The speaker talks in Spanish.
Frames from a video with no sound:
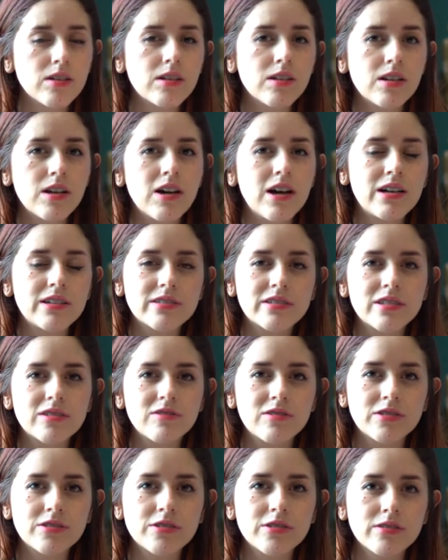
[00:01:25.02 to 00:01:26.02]
las
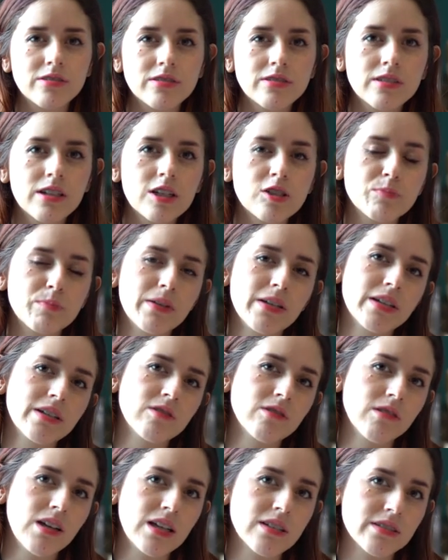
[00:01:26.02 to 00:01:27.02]
situaciones de las
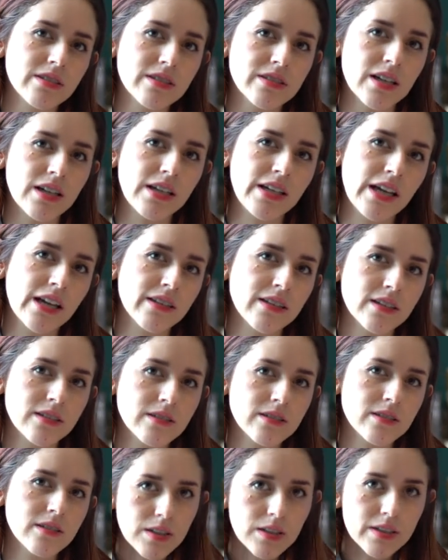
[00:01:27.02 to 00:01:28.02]
películas
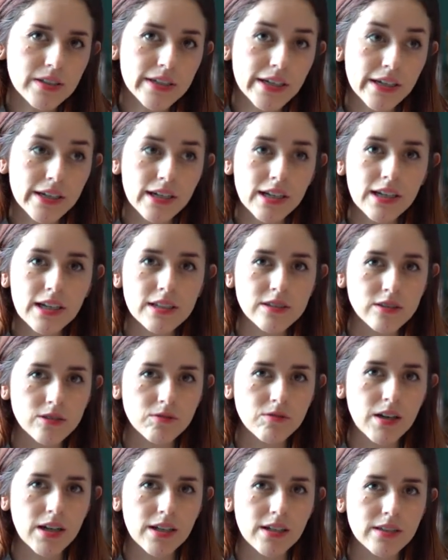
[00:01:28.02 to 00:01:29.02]
italianas que eran las
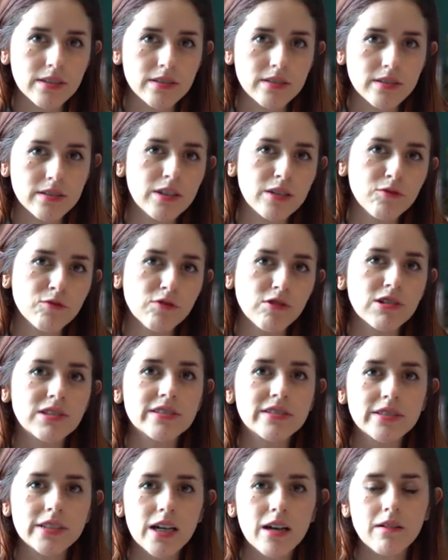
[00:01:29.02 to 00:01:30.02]
cuales
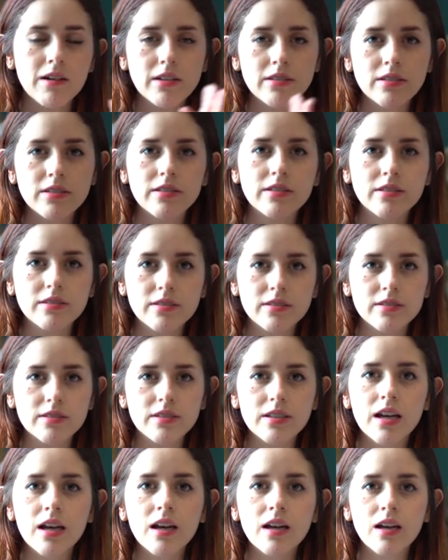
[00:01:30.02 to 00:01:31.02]
influenciaban en
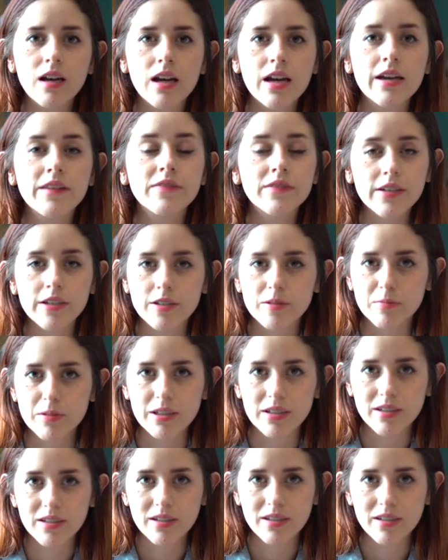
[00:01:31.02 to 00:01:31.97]
esta en Derba.